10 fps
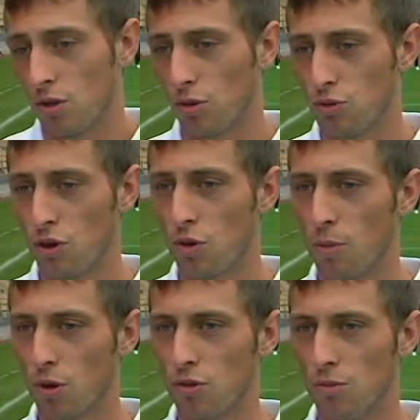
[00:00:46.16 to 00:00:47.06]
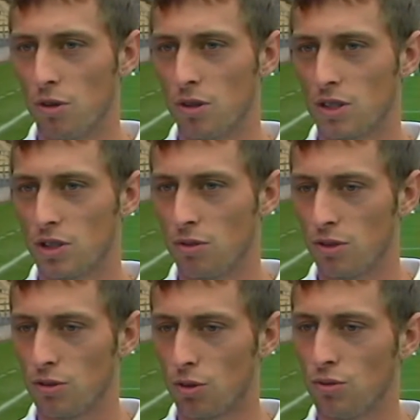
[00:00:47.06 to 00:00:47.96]
dans tous les comportements, que ce soit
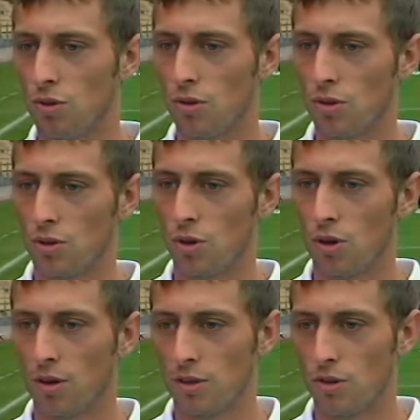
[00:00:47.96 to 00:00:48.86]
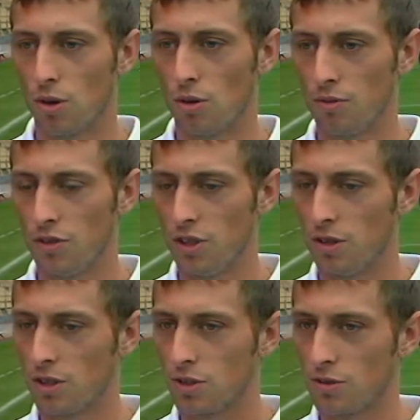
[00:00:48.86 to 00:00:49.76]
surtout dans, dans l'envie et
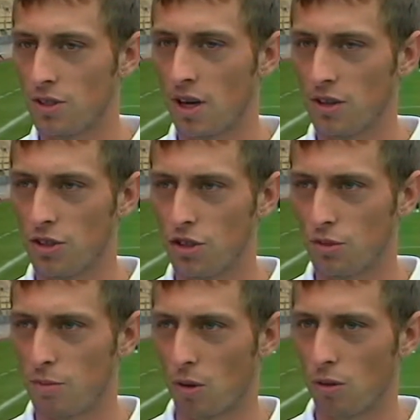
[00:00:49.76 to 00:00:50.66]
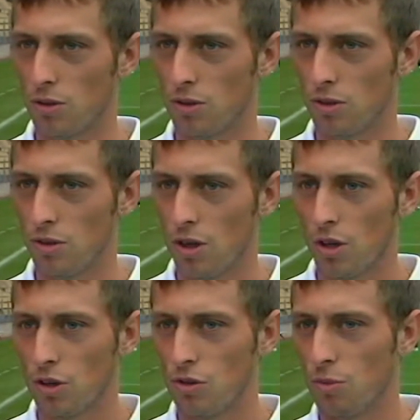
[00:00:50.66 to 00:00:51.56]
dans la solidarité. J'ai pas le droit
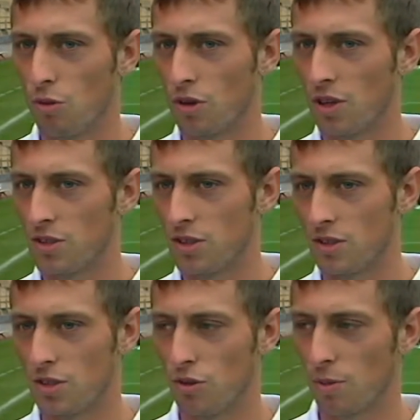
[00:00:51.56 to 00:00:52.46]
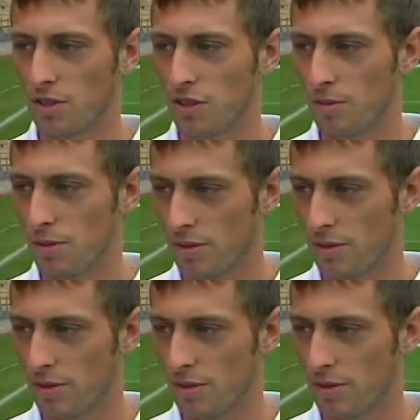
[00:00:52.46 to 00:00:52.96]
de, manquer à ces deux principes.